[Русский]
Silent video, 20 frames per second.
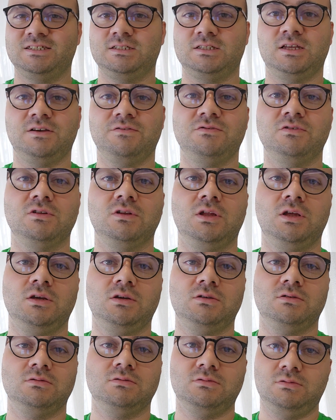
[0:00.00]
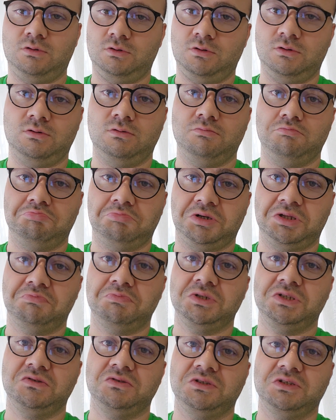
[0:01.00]
Ставьте лайк и
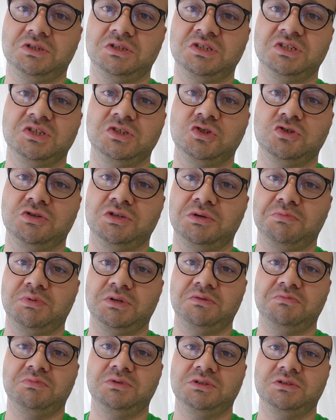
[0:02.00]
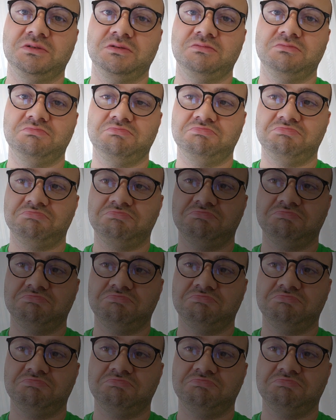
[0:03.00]
подписывайтесь, если еще не подписаны.